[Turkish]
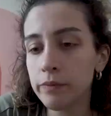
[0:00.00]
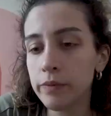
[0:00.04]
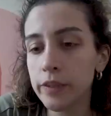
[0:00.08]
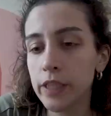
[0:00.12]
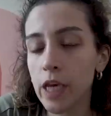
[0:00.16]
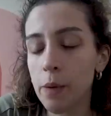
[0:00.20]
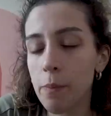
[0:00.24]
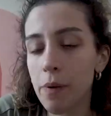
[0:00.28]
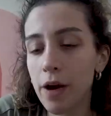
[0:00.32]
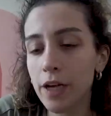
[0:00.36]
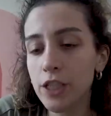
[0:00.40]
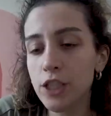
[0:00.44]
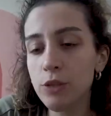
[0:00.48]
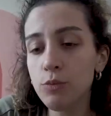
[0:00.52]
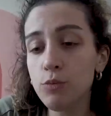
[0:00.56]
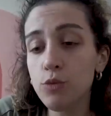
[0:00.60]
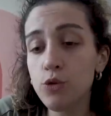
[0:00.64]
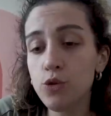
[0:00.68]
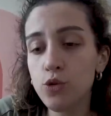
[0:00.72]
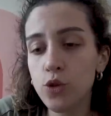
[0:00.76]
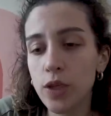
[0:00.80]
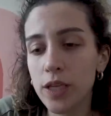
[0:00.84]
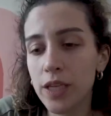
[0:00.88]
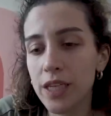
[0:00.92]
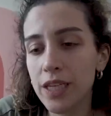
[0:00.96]
Yabancı
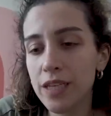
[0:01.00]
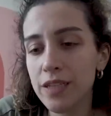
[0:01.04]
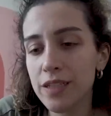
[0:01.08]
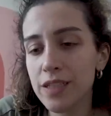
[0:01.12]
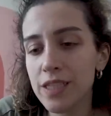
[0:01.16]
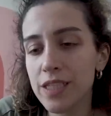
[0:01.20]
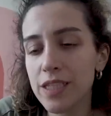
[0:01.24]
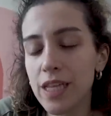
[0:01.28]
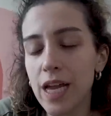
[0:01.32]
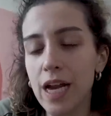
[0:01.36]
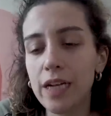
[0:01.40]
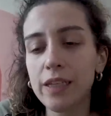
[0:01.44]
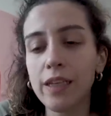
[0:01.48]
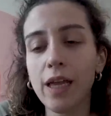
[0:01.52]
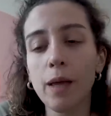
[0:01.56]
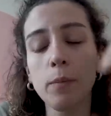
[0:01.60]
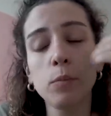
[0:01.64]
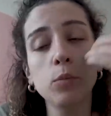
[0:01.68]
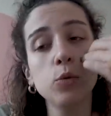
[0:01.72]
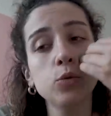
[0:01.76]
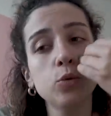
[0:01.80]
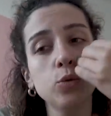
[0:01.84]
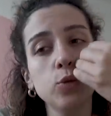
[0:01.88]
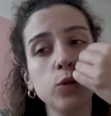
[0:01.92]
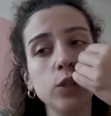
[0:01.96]
müşteriyi nasıl nereden
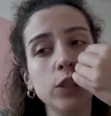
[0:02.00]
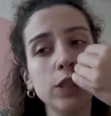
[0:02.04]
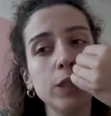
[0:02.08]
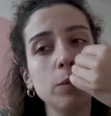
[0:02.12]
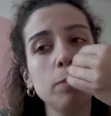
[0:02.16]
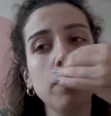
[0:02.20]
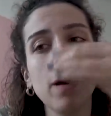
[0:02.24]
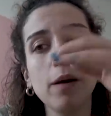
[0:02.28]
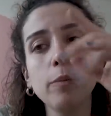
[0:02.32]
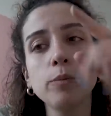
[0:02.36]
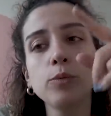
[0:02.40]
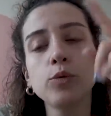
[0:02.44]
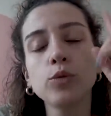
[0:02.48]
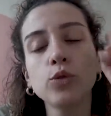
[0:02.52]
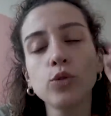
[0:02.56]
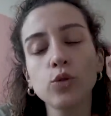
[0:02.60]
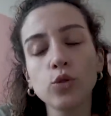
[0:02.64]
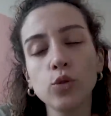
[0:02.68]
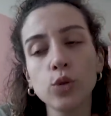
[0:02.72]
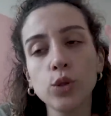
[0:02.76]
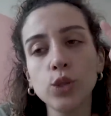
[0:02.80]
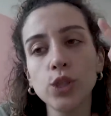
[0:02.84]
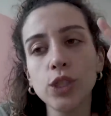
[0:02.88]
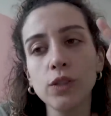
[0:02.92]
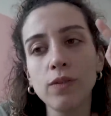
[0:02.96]
buldun? Şimdi ben bu
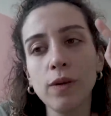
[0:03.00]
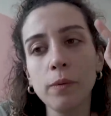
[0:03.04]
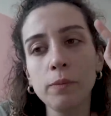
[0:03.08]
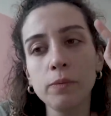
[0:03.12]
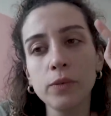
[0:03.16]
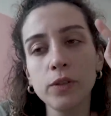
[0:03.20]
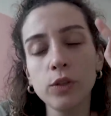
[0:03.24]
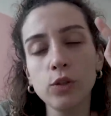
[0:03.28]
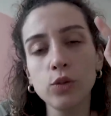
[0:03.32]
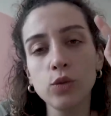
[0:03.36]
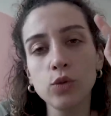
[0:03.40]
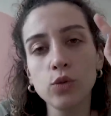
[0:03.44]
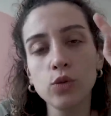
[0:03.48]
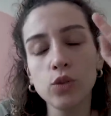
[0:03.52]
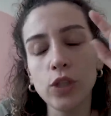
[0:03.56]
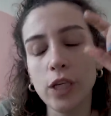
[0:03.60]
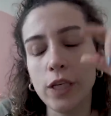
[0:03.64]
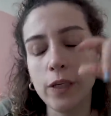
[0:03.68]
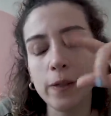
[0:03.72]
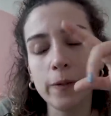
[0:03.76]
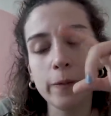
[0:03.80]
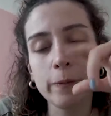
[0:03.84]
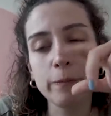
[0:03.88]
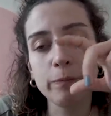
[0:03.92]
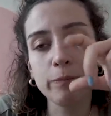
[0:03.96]
soru cevap videosu
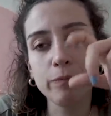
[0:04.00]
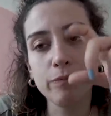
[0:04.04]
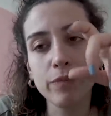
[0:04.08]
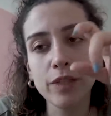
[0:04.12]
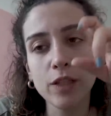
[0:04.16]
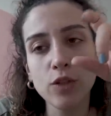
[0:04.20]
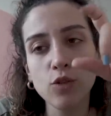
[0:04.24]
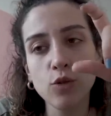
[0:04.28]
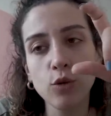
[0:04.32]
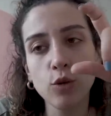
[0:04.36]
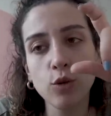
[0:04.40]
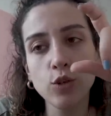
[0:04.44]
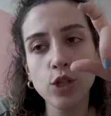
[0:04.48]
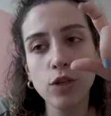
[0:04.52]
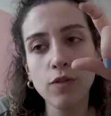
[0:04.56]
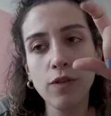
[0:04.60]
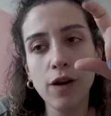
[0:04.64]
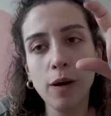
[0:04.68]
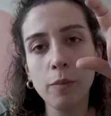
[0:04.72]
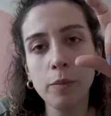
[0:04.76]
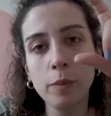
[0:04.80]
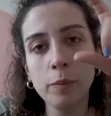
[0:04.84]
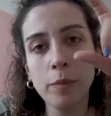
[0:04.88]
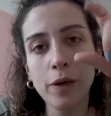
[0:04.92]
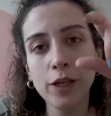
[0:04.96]
şeyin soru
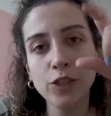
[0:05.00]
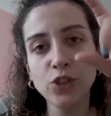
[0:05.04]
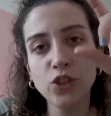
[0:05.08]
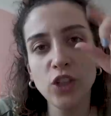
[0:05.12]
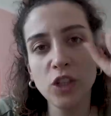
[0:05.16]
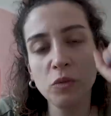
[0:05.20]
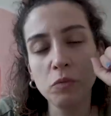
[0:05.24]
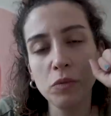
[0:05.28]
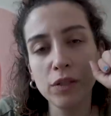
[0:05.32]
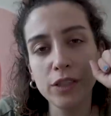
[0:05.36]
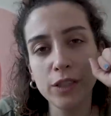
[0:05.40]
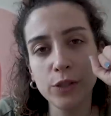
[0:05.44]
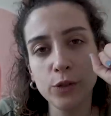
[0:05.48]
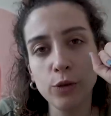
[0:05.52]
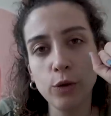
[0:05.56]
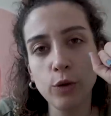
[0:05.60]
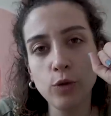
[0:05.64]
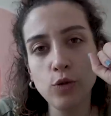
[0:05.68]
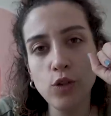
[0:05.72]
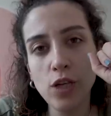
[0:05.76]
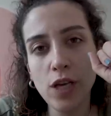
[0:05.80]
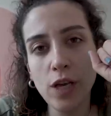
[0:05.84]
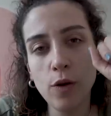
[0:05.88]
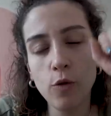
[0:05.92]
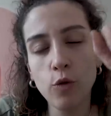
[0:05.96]
cevabı başlatmadan
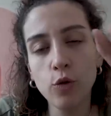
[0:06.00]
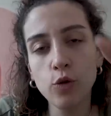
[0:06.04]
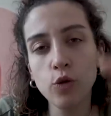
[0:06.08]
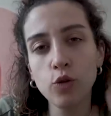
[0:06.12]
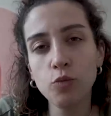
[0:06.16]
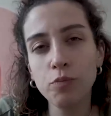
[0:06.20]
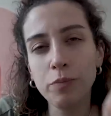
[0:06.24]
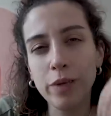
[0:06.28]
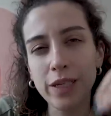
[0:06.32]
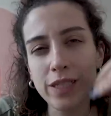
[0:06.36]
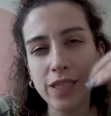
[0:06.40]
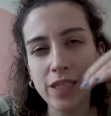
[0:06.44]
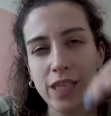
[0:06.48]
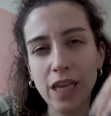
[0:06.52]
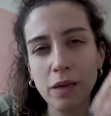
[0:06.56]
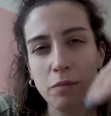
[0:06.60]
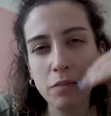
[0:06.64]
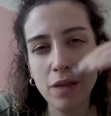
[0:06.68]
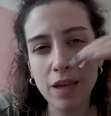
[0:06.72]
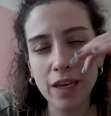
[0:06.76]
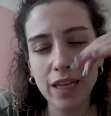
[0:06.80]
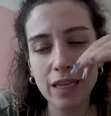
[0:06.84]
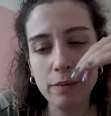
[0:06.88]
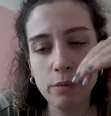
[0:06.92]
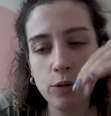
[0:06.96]
önce o gün
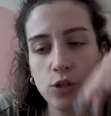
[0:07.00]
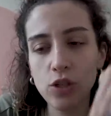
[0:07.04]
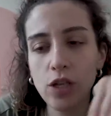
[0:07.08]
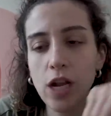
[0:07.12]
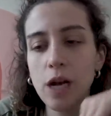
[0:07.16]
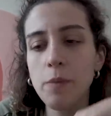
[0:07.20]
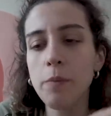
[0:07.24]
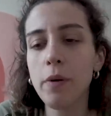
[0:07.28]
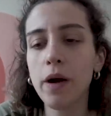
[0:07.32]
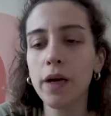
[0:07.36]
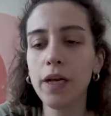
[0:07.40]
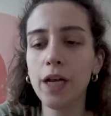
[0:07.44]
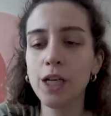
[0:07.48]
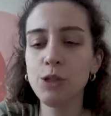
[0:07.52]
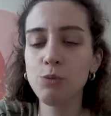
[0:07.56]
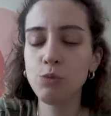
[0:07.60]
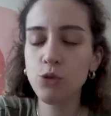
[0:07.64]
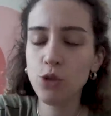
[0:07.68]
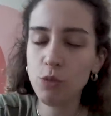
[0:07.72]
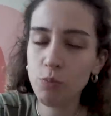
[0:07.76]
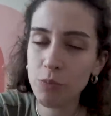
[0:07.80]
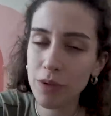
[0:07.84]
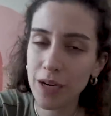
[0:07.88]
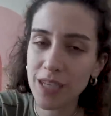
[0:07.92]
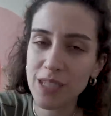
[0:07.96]
mesleğimle ilgili bir şeyler
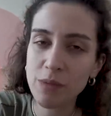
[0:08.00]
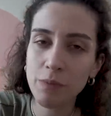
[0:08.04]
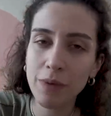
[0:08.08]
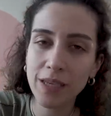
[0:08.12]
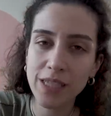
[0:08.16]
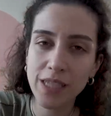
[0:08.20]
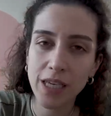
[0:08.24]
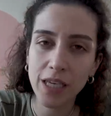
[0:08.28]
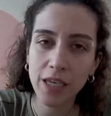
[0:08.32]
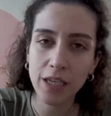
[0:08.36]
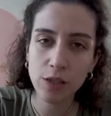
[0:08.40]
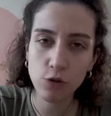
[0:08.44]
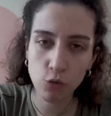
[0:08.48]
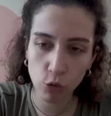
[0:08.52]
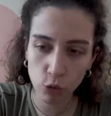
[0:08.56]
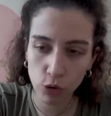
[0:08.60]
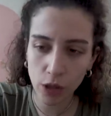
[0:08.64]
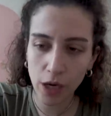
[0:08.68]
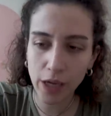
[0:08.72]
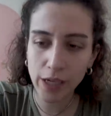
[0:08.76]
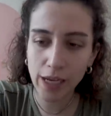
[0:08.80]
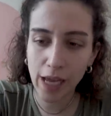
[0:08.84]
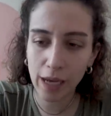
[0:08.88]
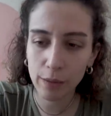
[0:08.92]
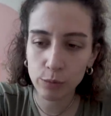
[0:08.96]
paylaşmıştım. Biraz mesleki
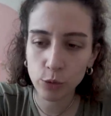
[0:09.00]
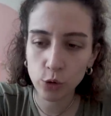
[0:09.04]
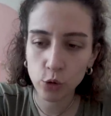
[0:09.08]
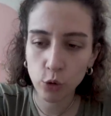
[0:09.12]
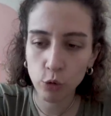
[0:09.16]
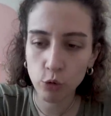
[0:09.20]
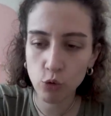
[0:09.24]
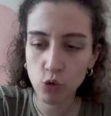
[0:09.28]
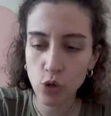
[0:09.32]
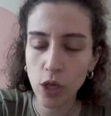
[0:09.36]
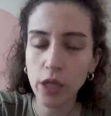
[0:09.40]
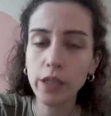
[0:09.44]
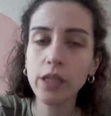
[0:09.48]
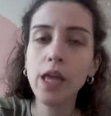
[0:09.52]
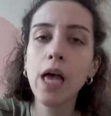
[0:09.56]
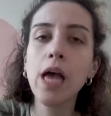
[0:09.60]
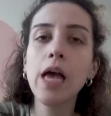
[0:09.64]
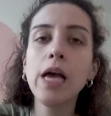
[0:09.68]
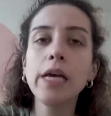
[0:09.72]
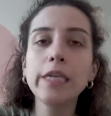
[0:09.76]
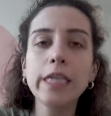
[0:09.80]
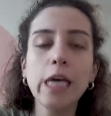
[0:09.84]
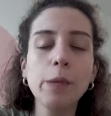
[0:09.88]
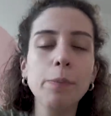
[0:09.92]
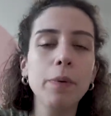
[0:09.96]
sorular gelmiş o yüzden.
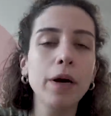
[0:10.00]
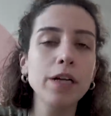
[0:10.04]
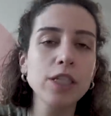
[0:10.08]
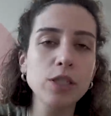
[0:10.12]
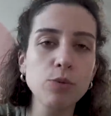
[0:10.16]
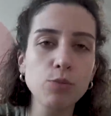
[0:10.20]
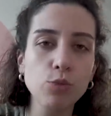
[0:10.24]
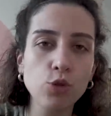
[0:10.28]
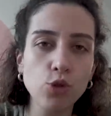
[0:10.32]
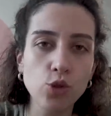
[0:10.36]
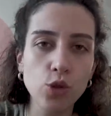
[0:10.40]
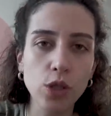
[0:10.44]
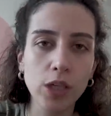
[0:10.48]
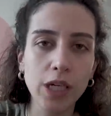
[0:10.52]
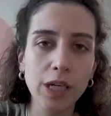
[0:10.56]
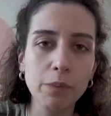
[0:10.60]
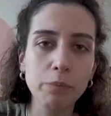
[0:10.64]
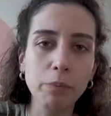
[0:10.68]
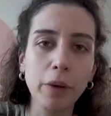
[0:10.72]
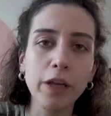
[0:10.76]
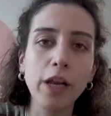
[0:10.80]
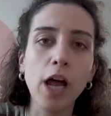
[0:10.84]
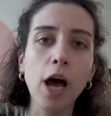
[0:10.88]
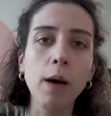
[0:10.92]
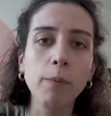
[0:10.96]
Yabancı müşterilerimi
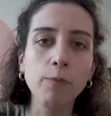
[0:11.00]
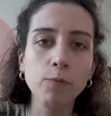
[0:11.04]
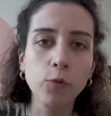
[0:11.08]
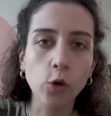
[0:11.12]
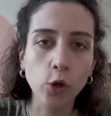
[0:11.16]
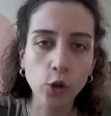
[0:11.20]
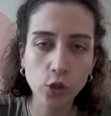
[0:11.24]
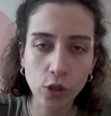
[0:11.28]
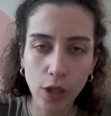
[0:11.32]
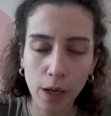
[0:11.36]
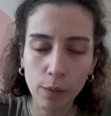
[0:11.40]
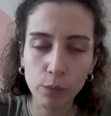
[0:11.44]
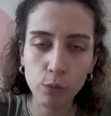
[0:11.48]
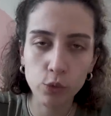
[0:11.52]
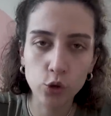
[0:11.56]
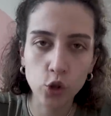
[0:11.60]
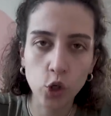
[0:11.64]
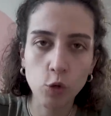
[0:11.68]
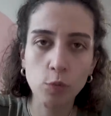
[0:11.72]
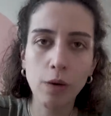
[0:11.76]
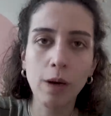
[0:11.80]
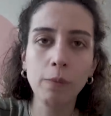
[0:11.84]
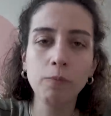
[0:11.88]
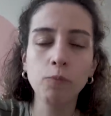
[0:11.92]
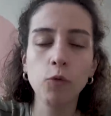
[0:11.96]
ben Upwork'ten
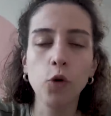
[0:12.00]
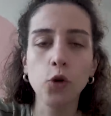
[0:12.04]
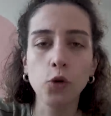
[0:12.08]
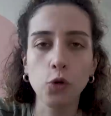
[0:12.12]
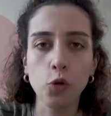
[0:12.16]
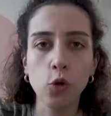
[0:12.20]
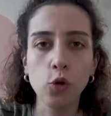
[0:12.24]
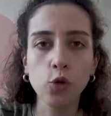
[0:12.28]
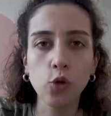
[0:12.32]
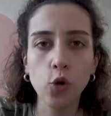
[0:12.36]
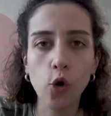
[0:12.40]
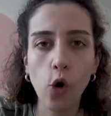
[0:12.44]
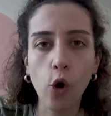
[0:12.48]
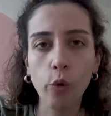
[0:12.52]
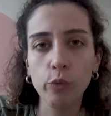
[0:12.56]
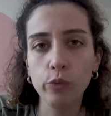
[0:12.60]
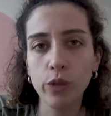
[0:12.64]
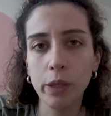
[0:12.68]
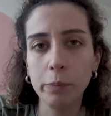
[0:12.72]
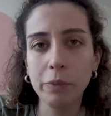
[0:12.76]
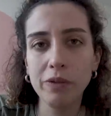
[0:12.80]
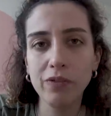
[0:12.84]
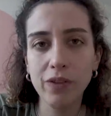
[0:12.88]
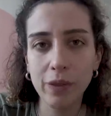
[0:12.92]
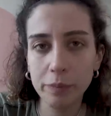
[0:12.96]
buluyorum. Upwork.com
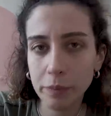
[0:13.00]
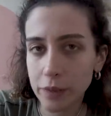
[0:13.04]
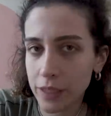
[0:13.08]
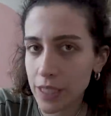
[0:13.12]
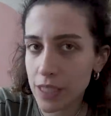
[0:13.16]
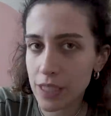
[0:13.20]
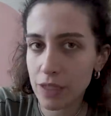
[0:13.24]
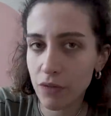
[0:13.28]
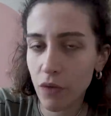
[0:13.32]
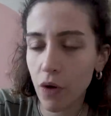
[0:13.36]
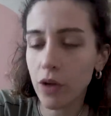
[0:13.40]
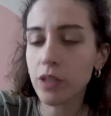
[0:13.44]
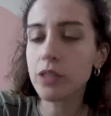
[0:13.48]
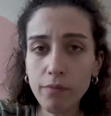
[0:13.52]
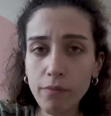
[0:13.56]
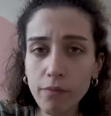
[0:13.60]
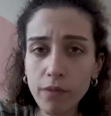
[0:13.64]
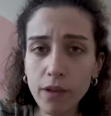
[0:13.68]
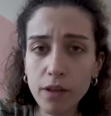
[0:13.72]
diye bir web sitesi var.